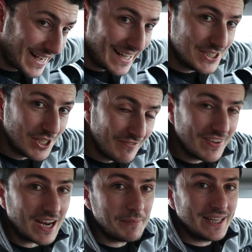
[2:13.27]
regge
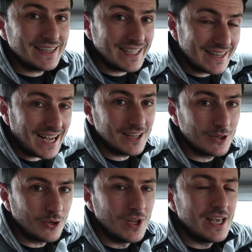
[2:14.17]
veramente
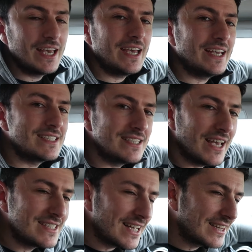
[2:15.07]
tanto e
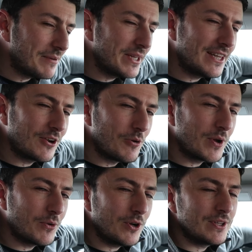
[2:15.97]
se è esattamente
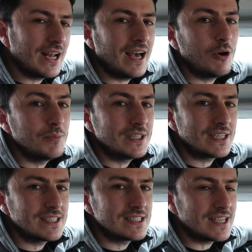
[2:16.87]
come quello della Omni
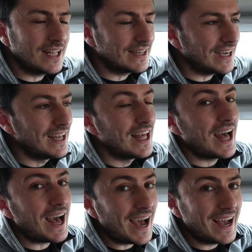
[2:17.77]
360,
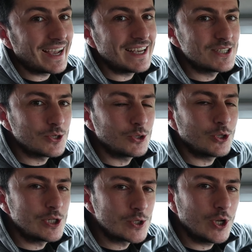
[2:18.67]
anche
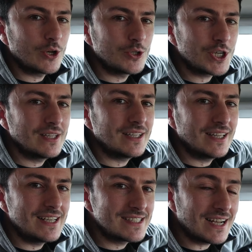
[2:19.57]
sotto il sole
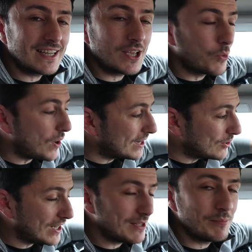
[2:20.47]
cocente dell'estate,
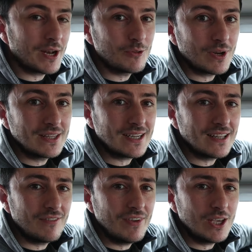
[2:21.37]
quando la temperatura
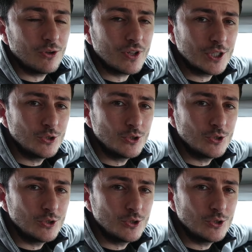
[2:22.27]
interna del veicolo